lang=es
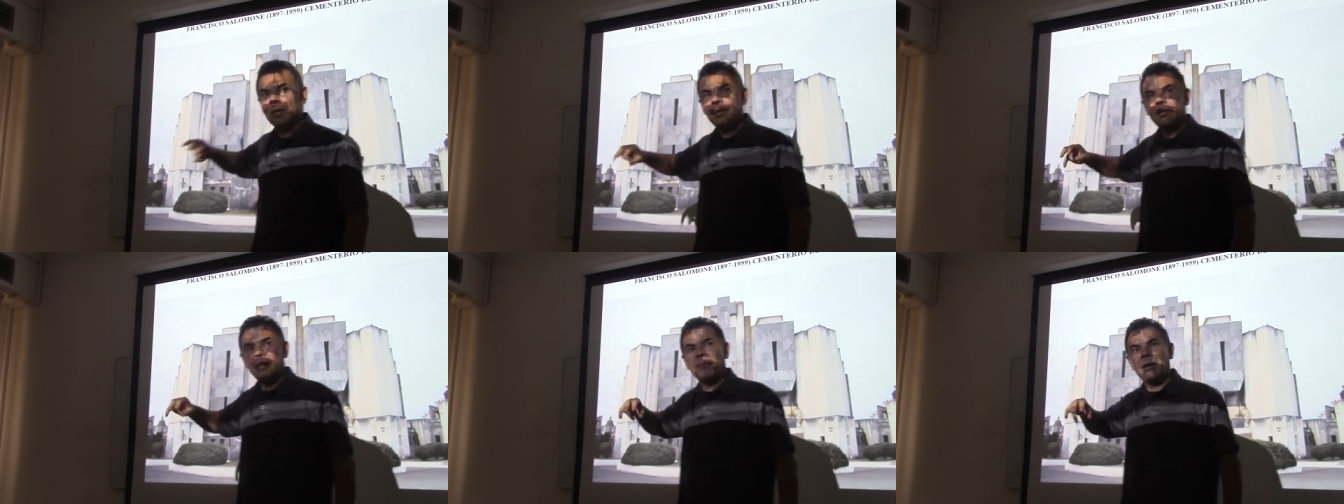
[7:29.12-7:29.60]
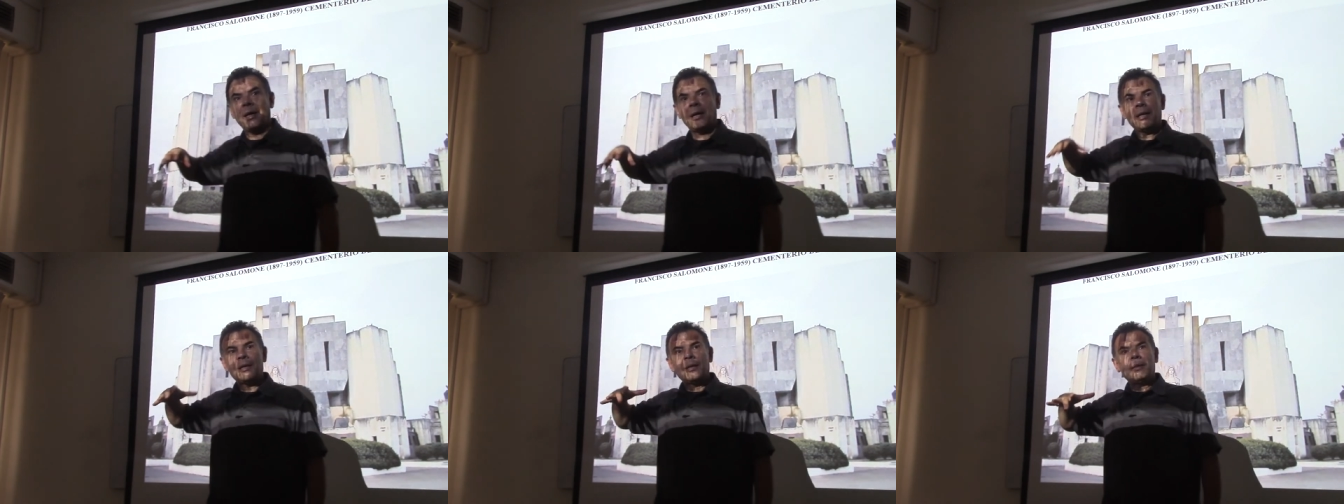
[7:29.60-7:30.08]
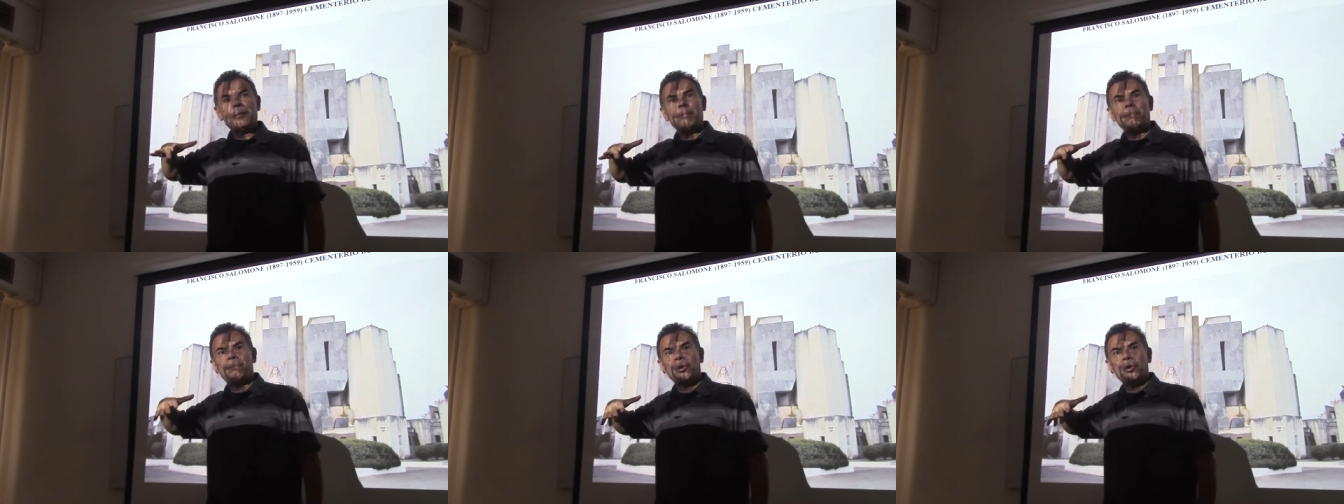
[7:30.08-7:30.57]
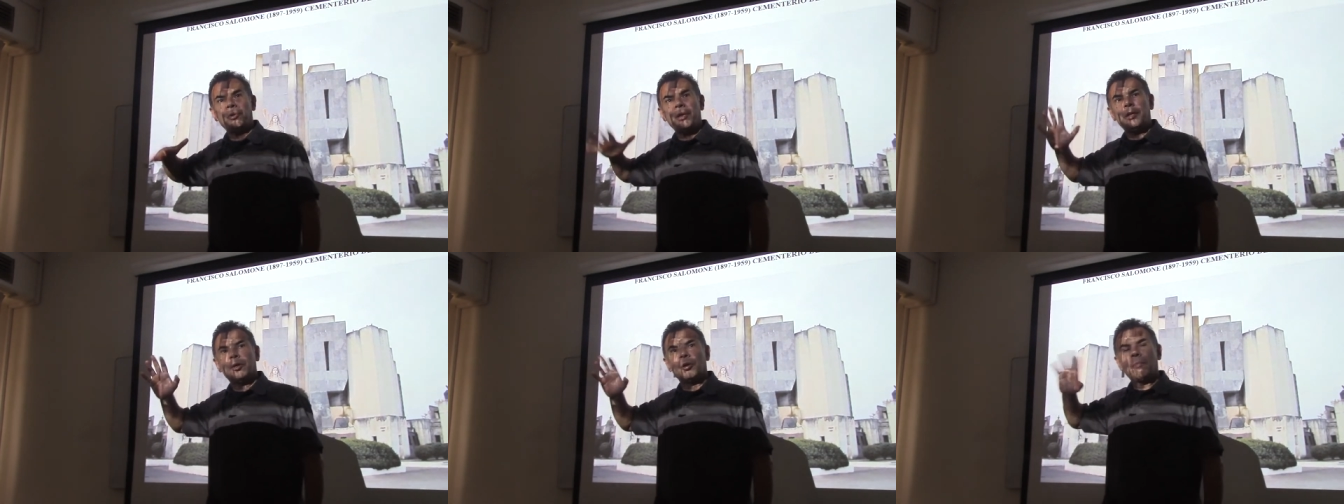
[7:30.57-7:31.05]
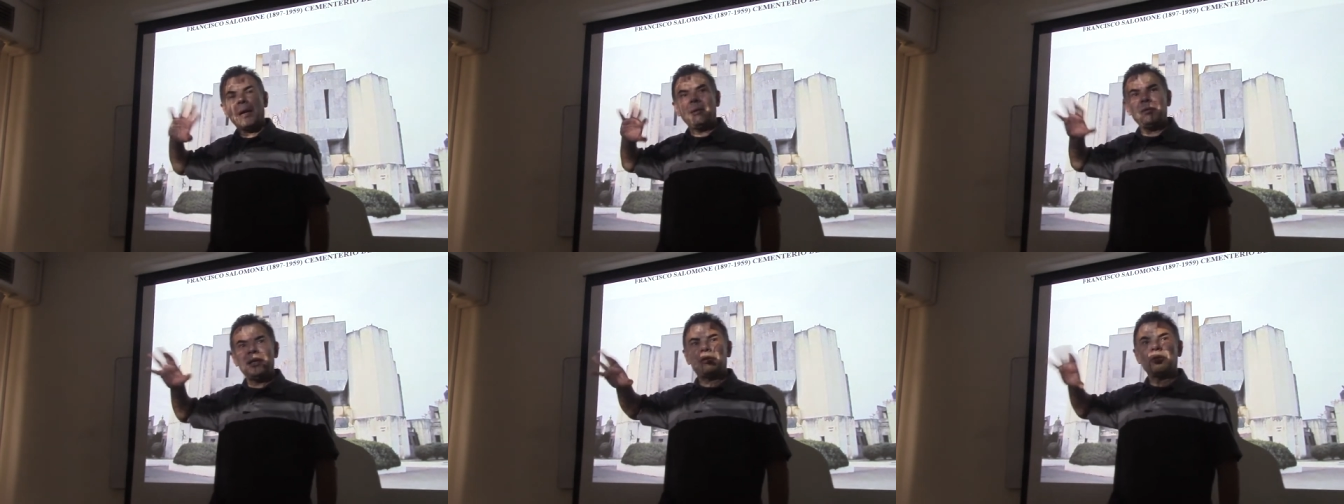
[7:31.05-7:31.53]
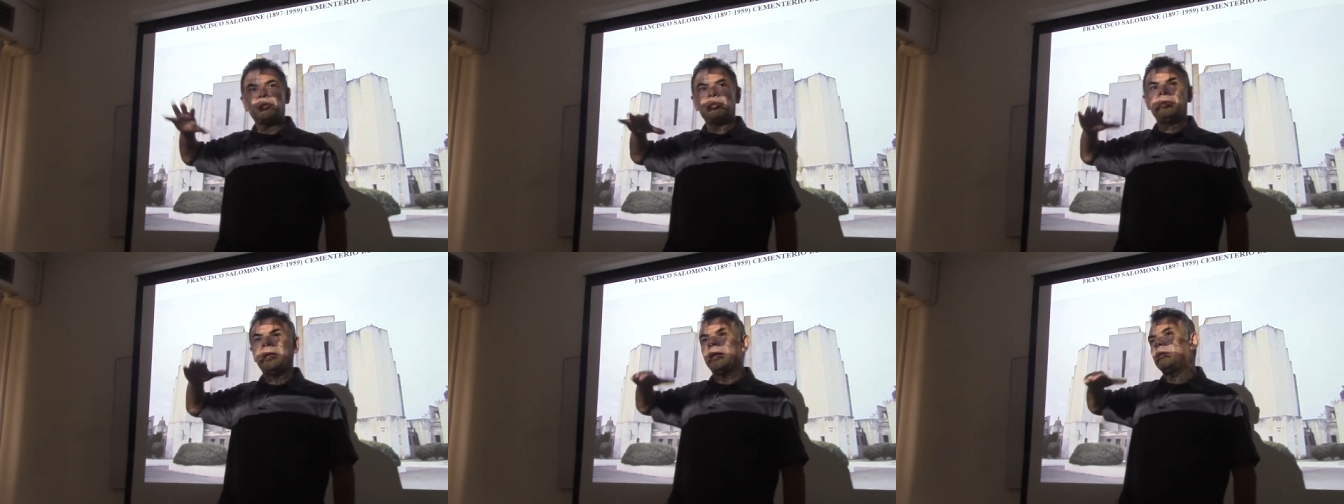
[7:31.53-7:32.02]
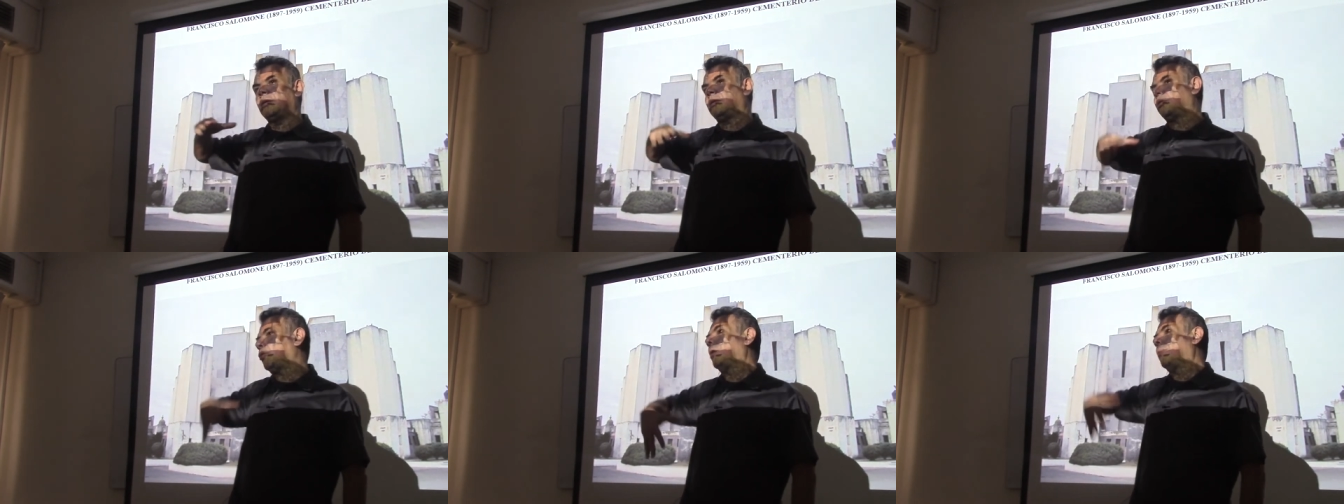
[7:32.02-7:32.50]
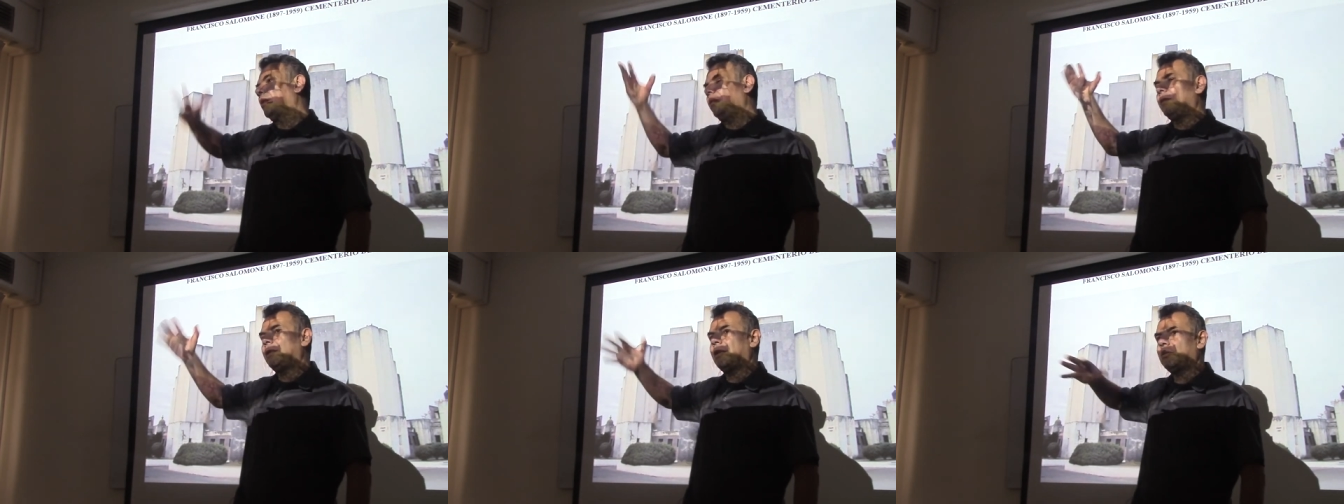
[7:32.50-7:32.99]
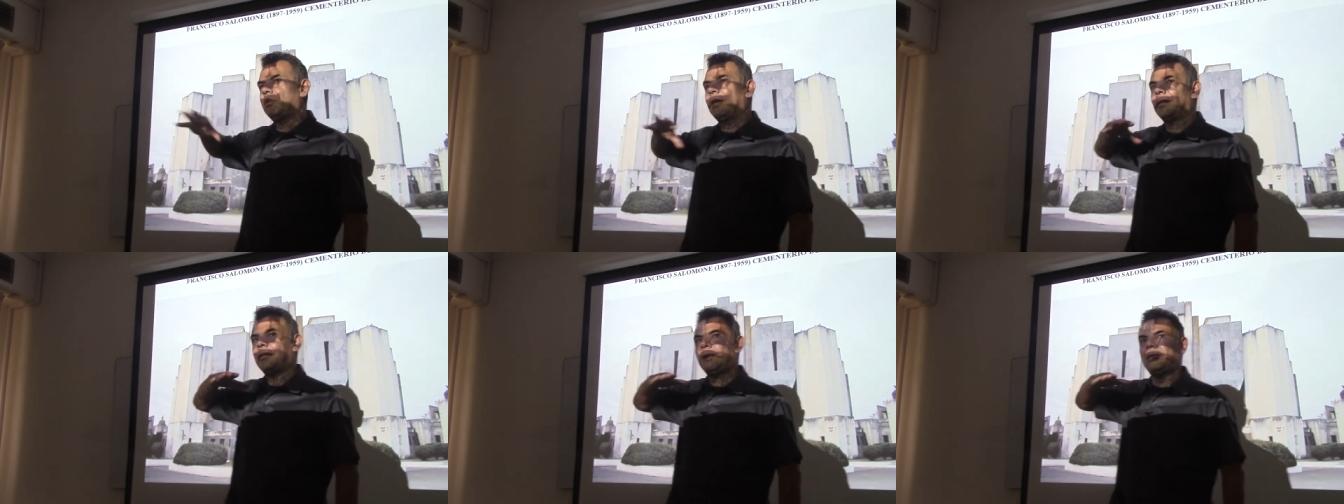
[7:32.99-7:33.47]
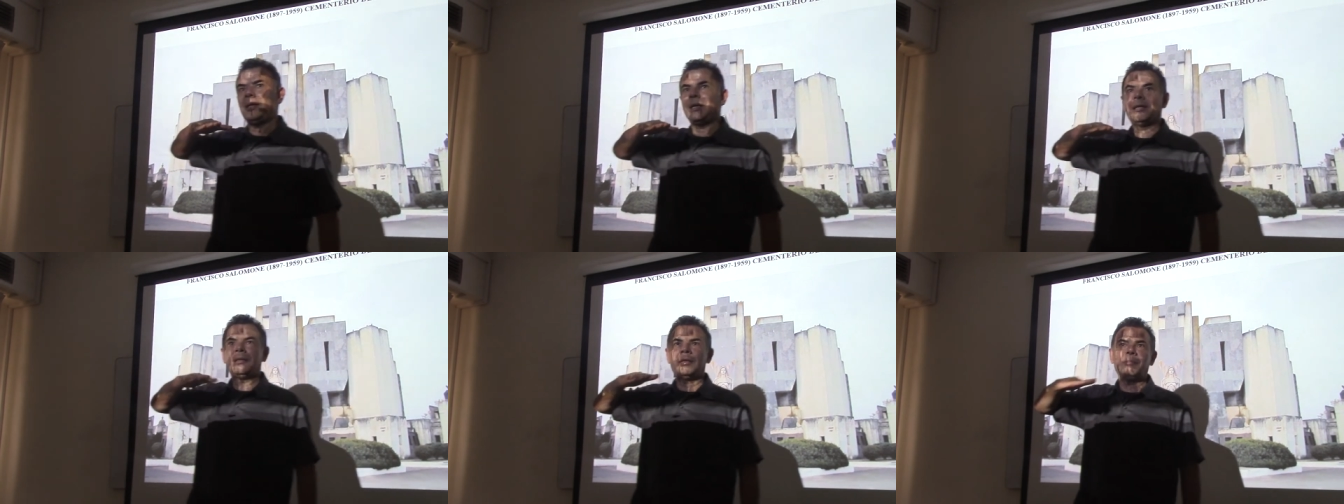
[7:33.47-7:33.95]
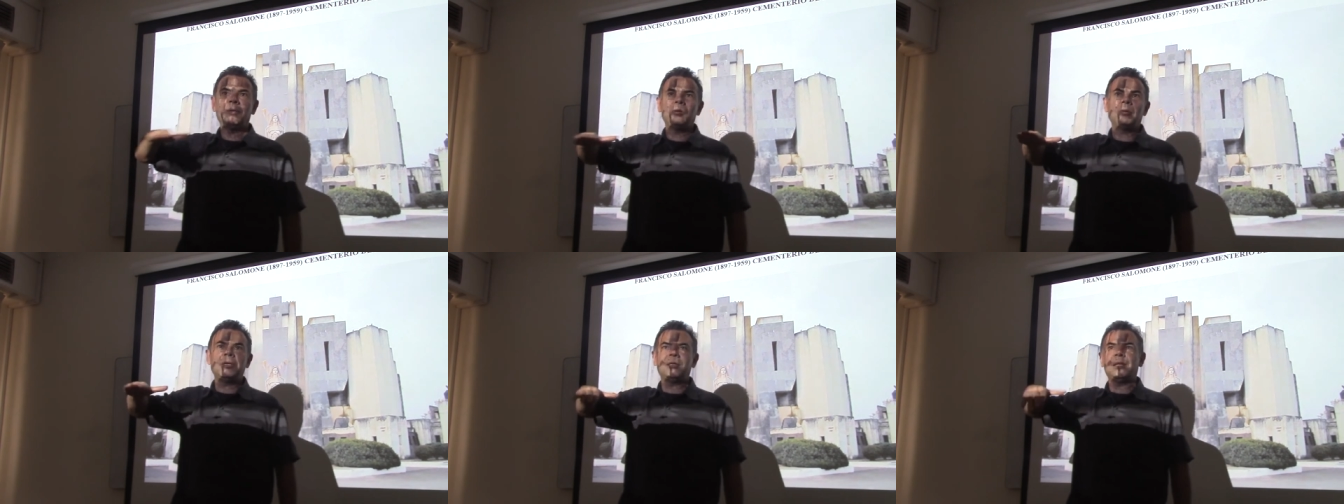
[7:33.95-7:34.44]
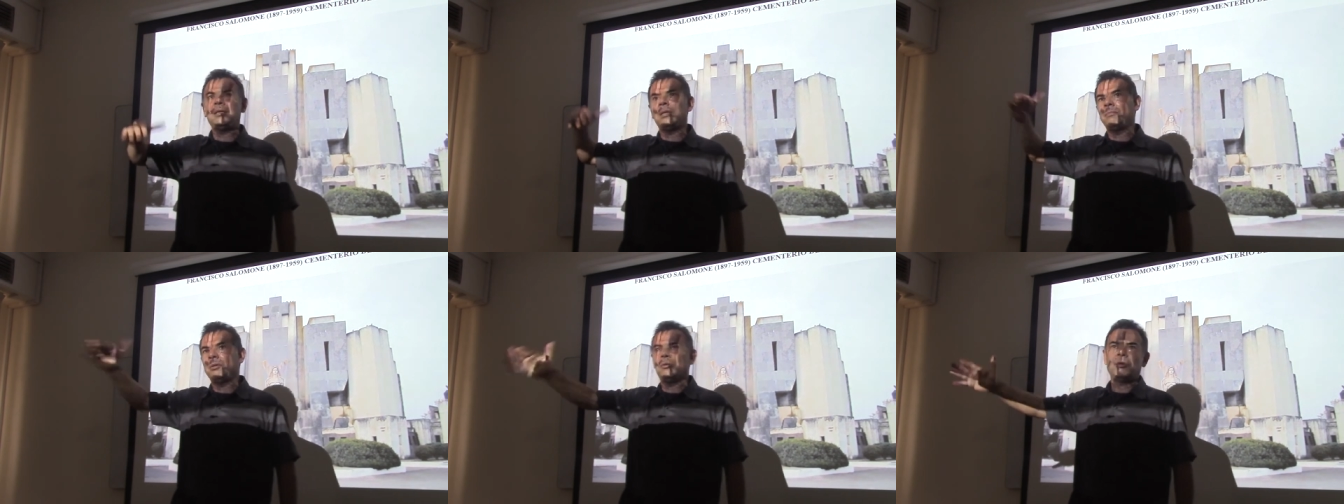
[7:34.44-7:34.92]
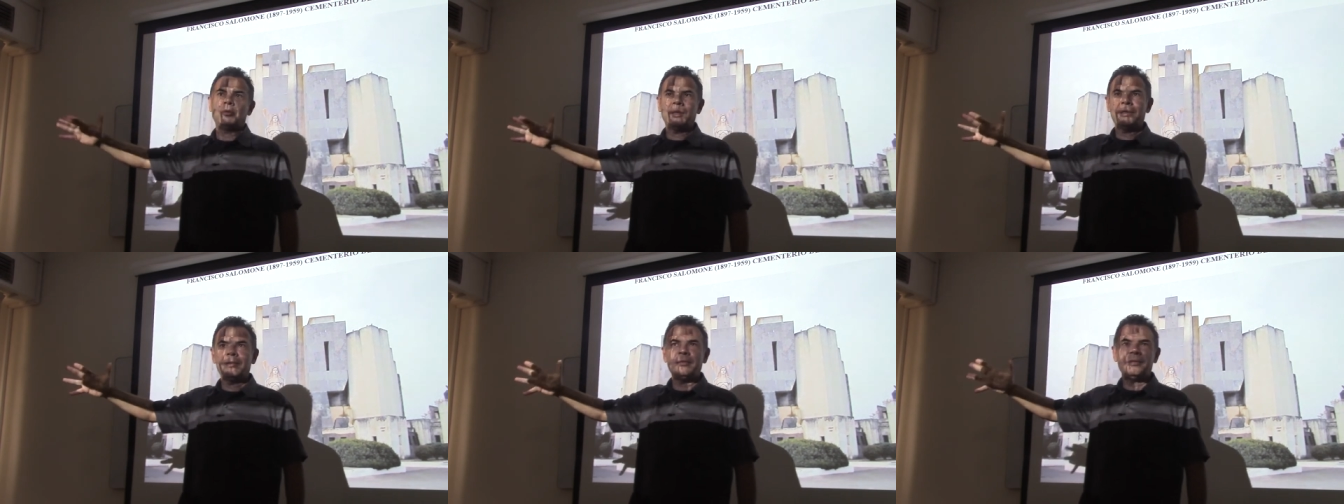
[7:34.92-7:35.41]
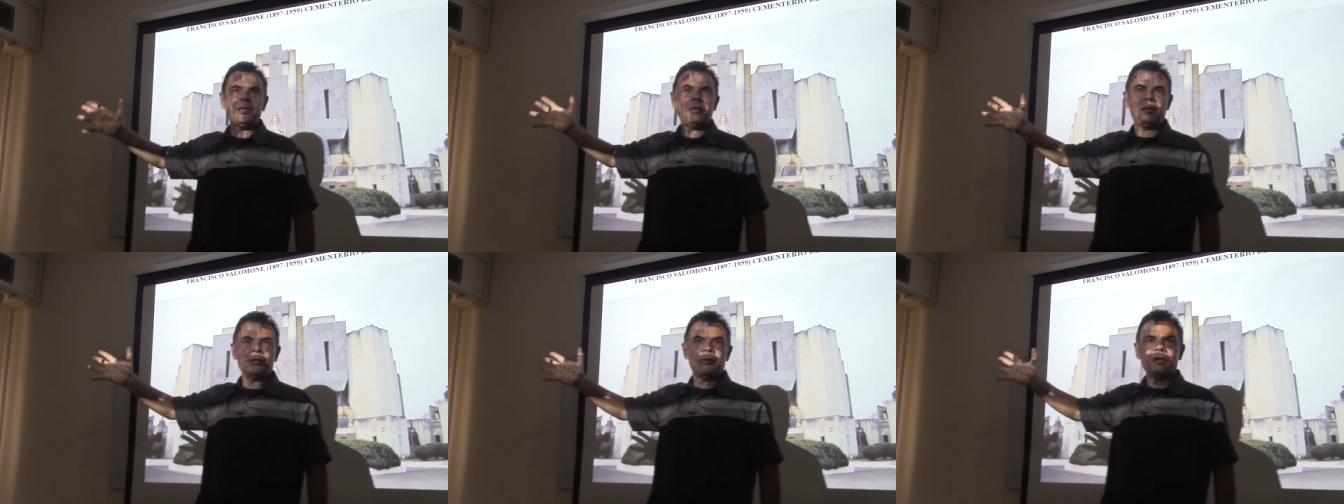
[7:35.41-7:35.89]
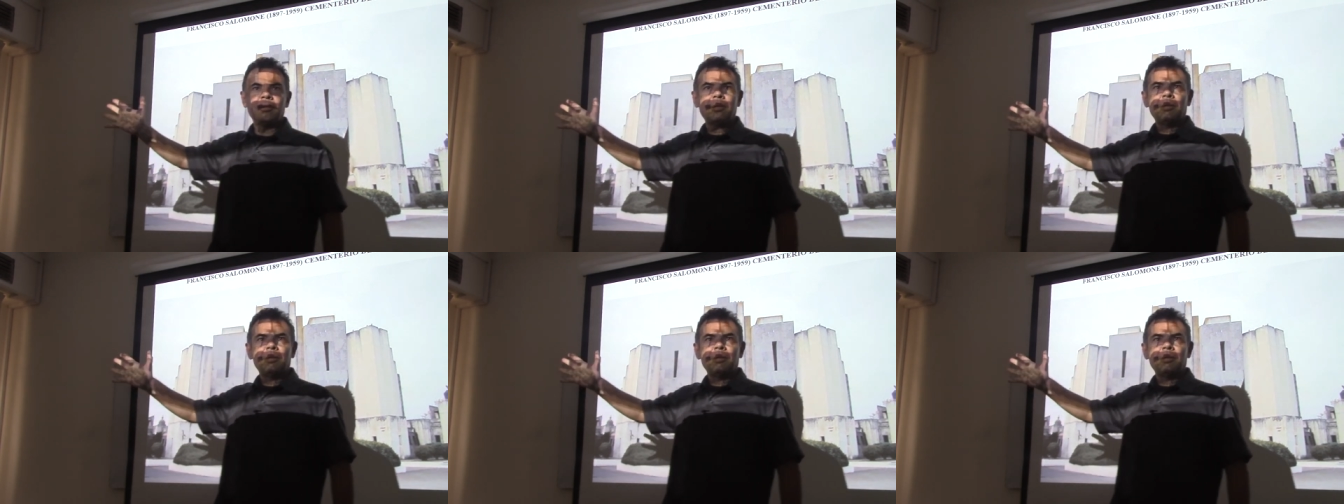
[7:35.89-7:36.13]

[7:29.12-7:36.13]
estaba prohibido o mal visto estudiar toda manifestación artística entre 1930 y 1945.